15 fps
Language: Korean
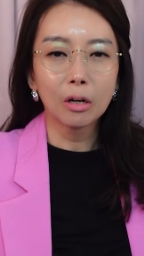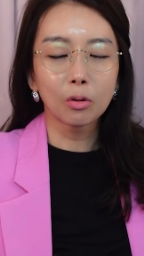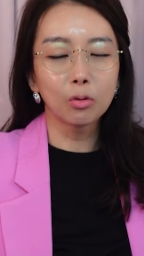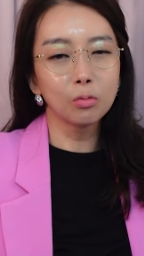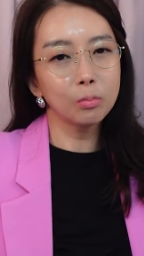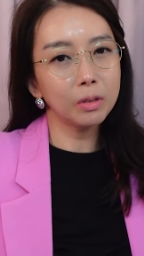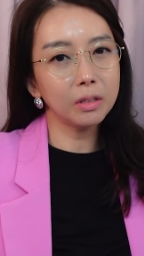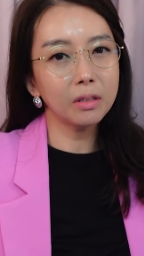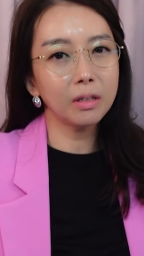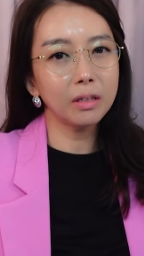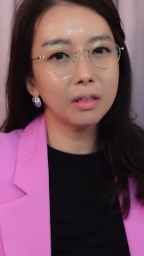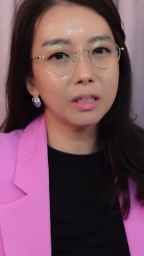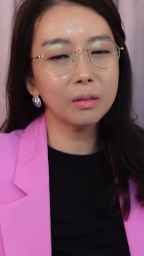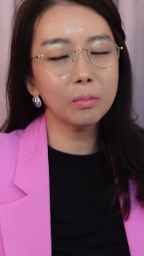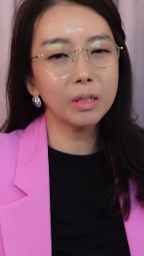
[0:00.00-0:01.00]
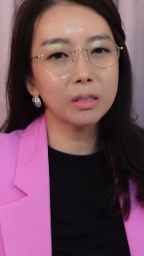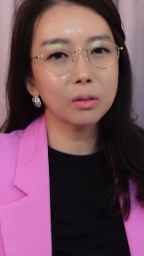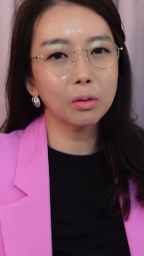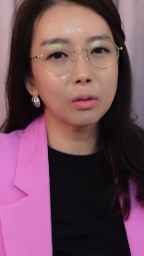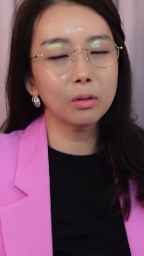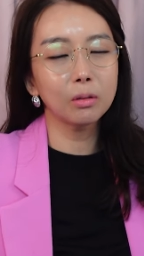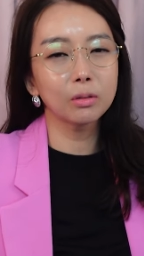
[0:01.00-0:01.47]

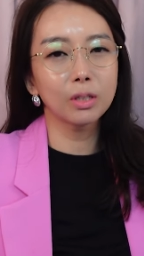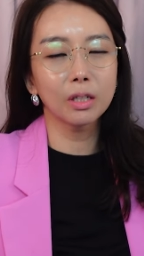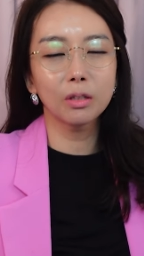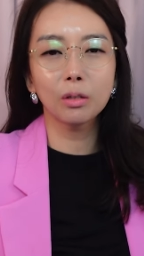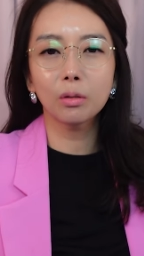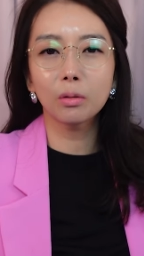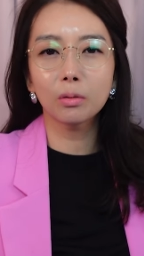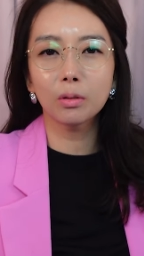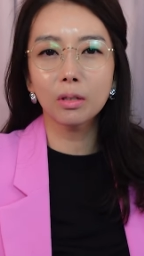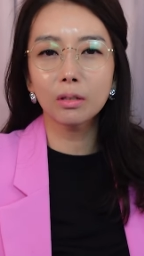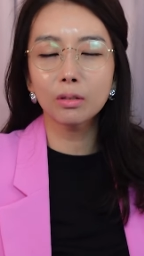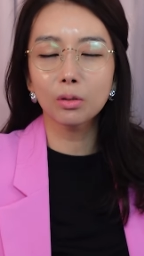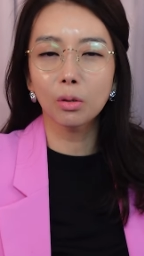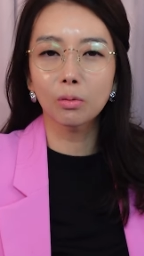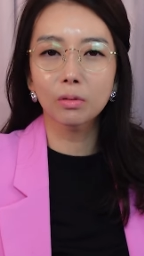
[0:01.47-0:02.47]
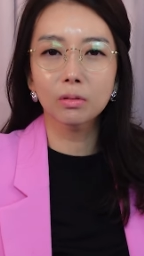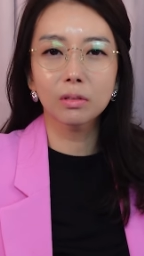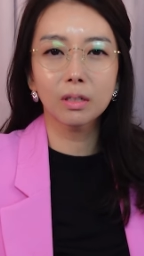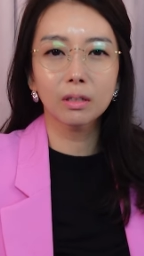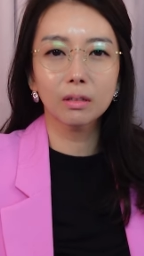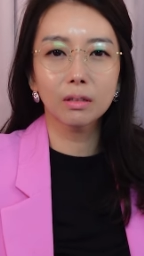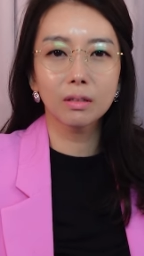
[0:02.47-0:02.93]
국민의힘에서 제대로 된
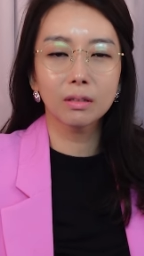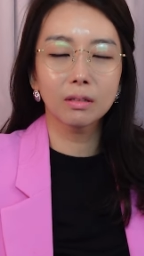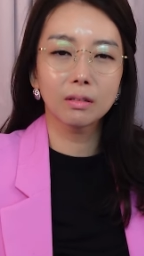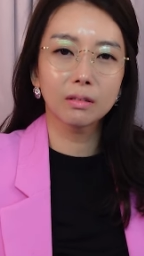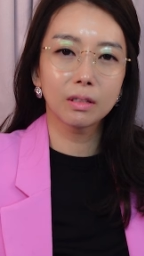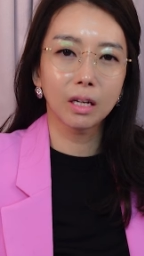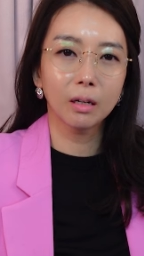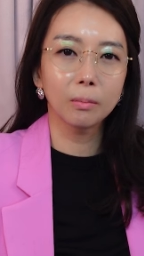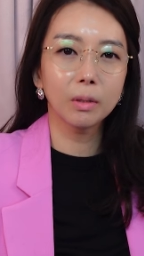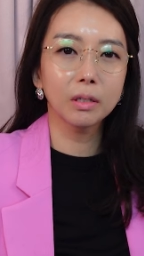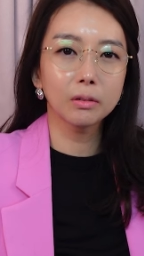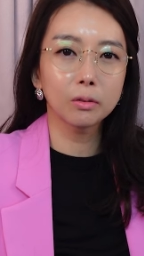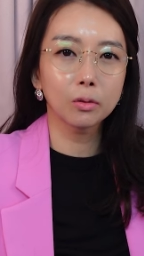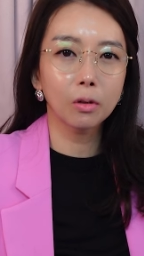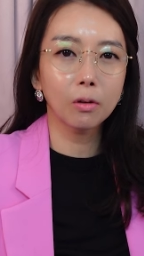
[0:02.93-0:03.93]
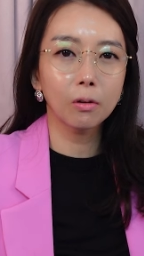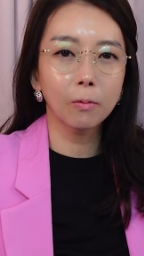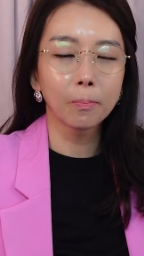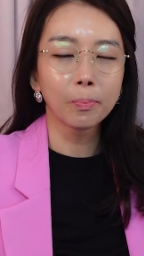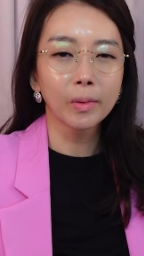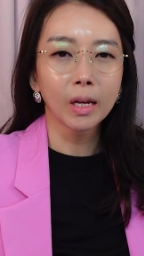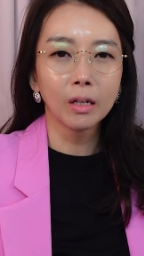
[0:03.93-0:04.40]
정책들을
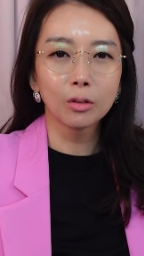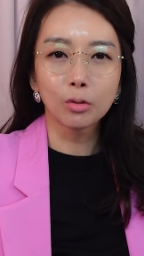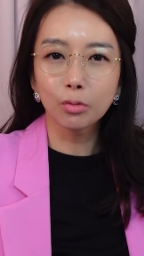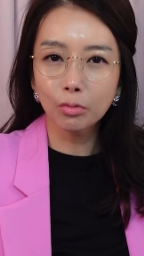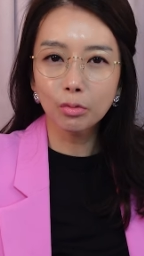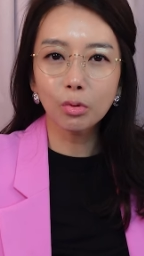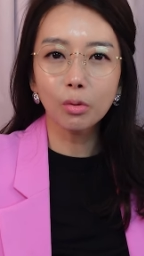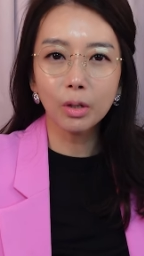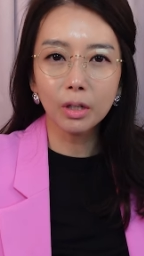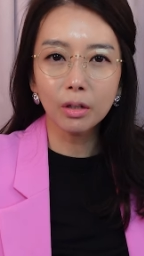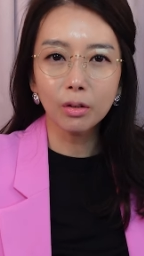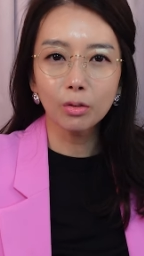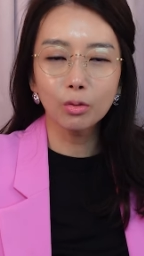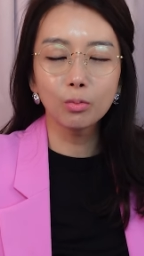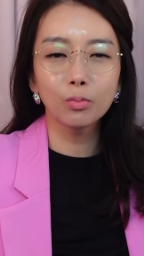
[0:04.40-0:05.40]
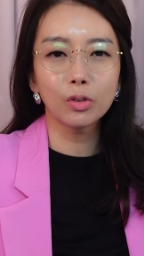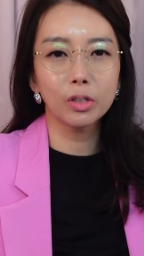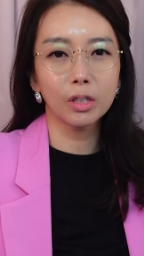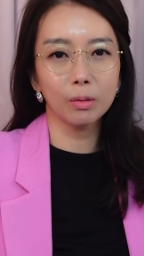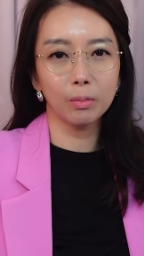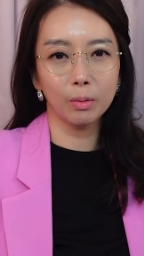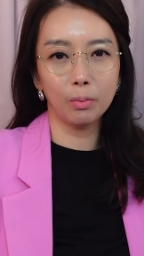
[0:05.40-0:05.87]
내면서 중도의
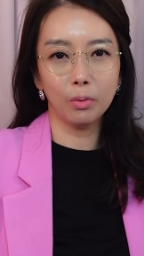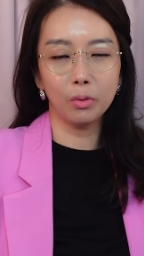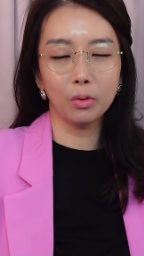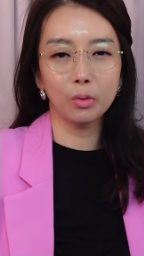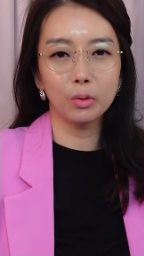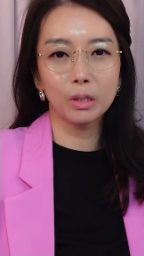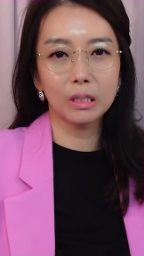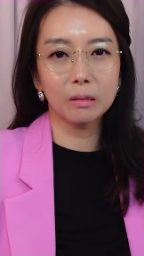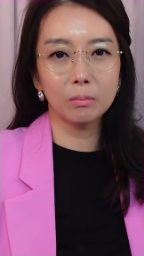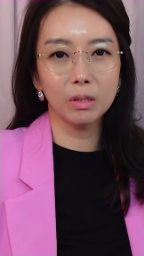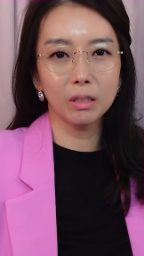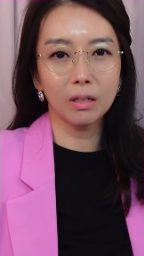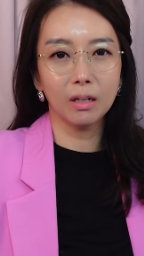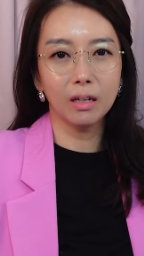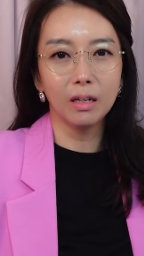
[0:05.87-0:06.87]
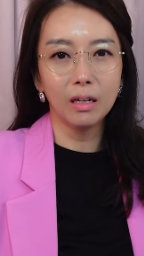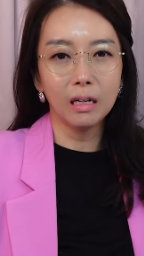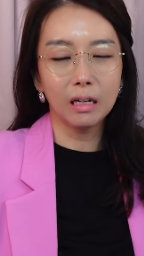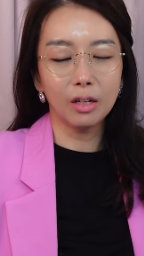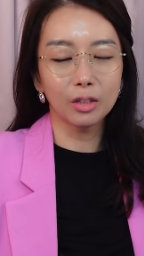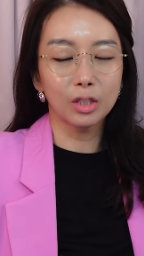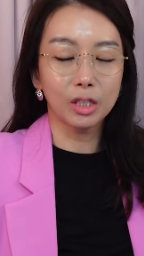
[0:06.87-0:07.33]
움직임이 보이고 있습니다.
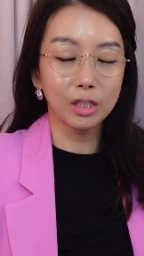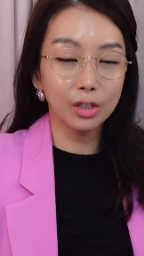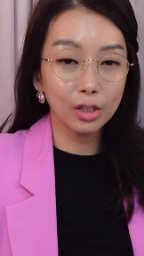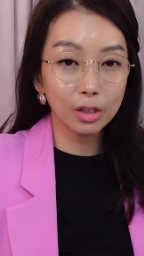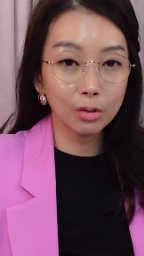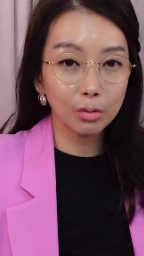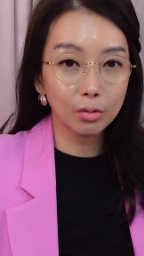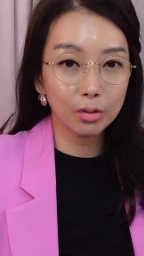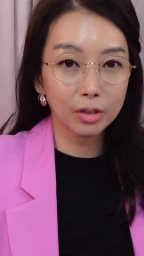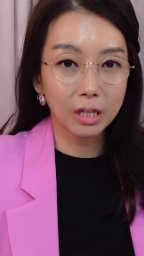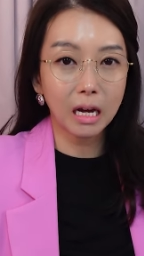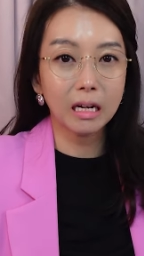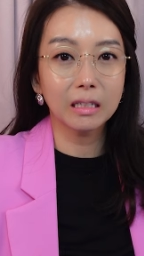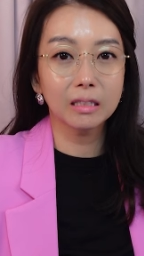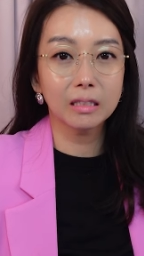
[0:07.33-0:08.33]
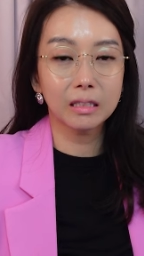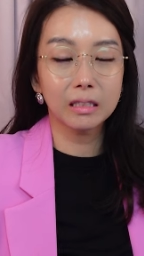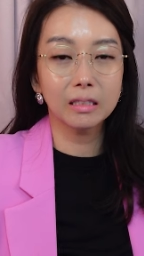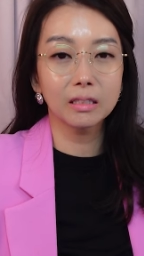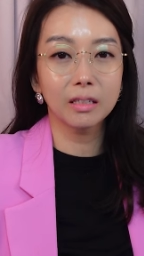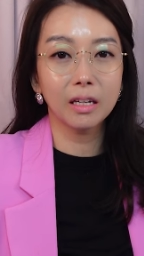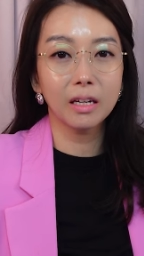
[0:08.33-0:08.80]
어, 지지율
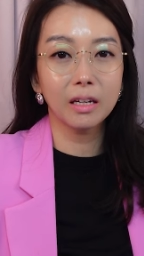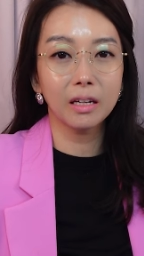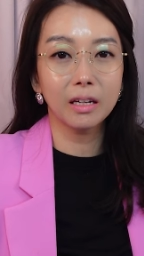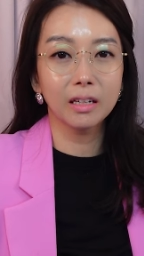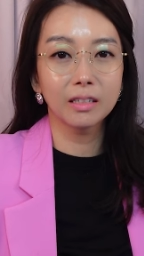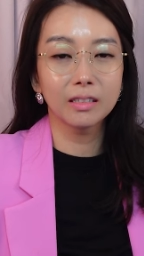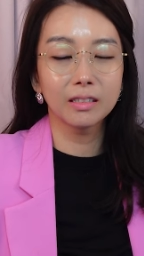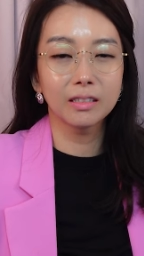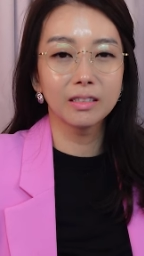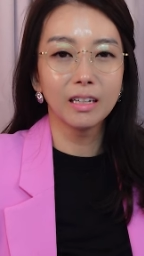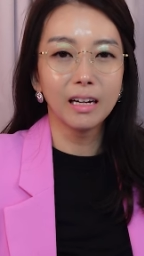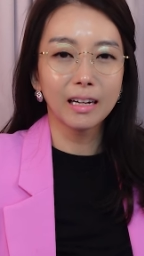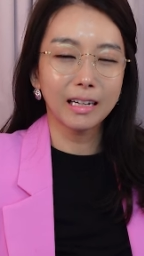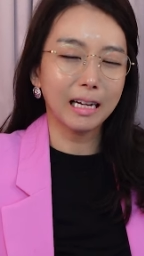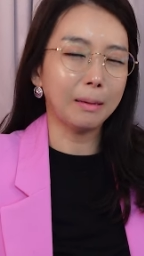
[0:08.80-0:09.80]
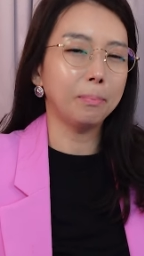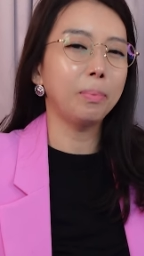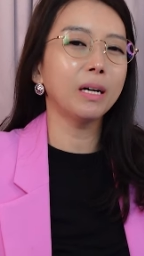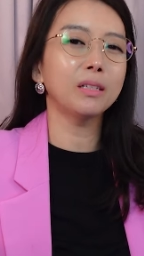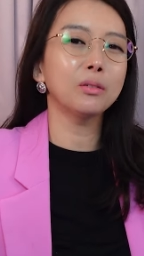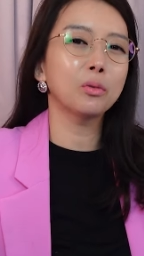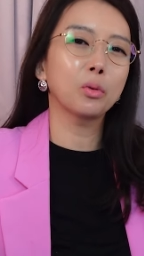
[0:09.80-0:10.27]
상승의 그
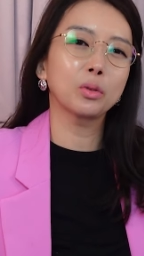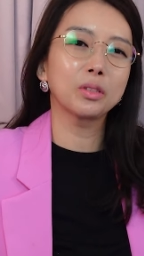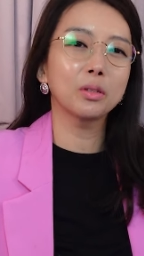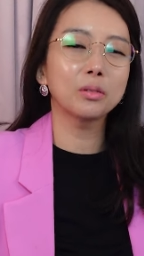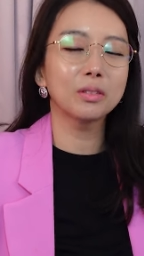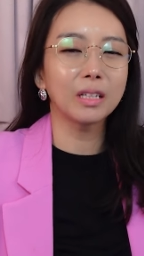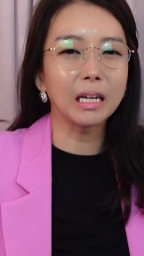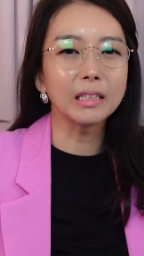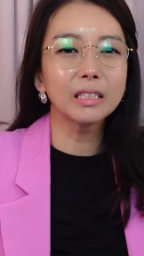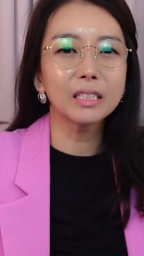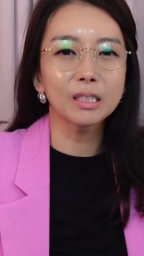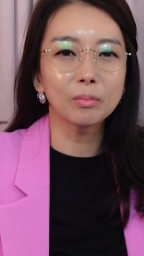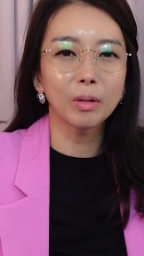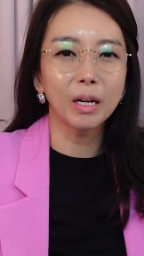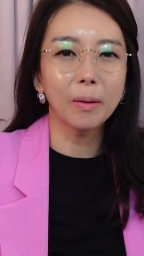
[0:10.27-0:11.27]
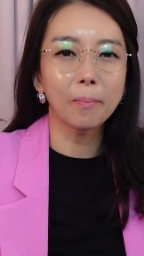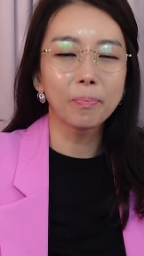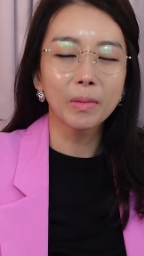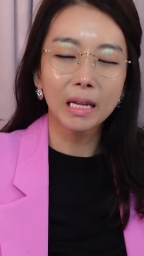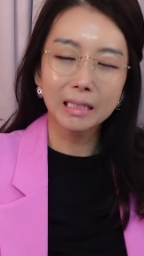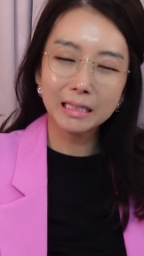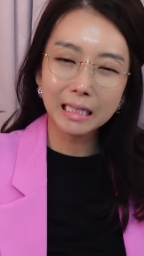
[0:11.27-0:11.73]
가파른 곡선은 아니지만
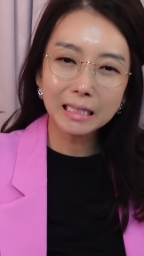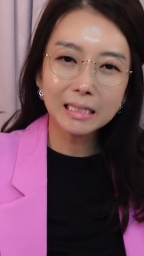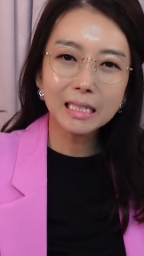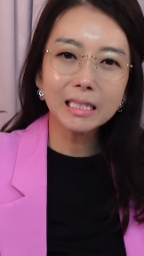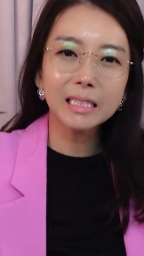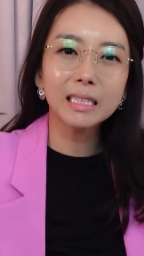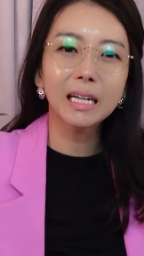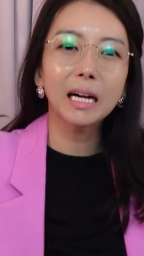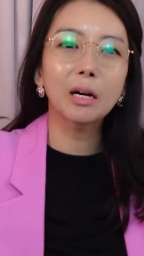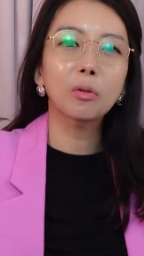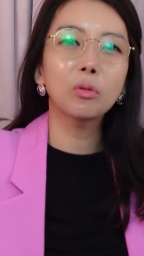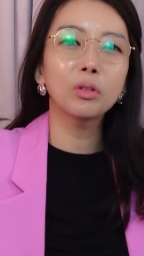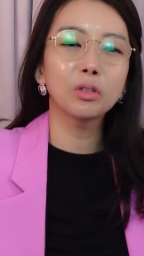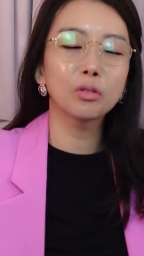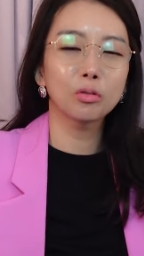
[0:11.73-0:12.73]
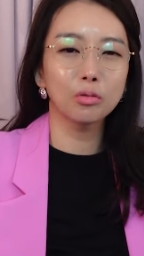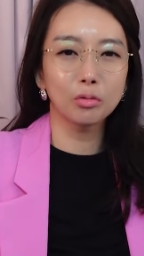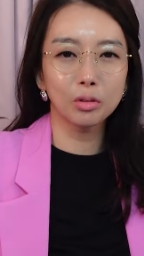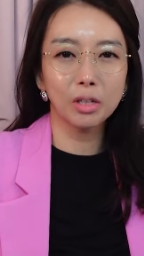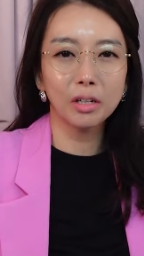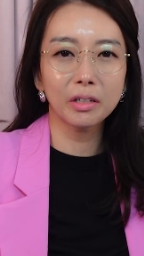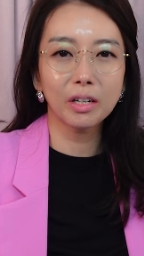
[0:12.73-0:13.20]
찬찬히 가고 있는
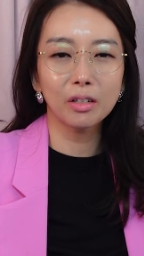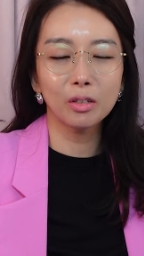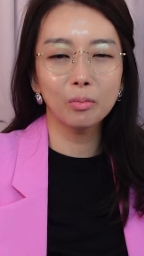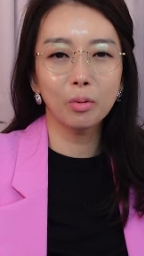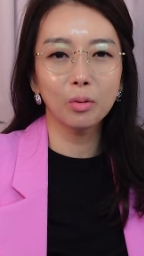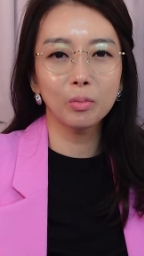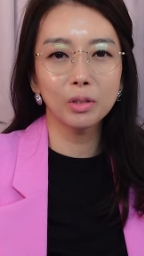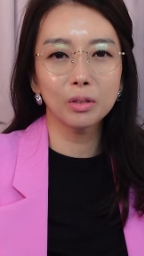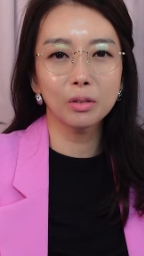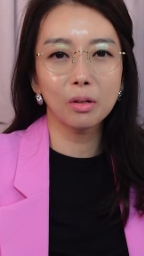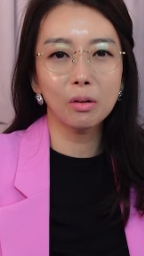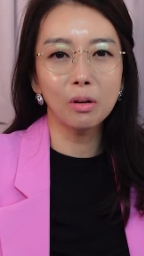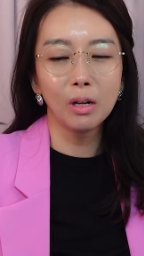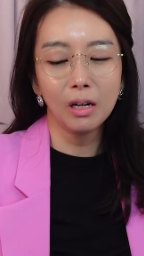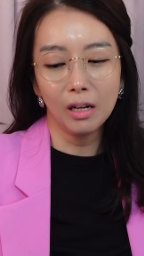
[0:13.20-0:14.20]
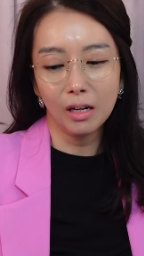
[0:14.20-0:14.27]
우상향을 보면서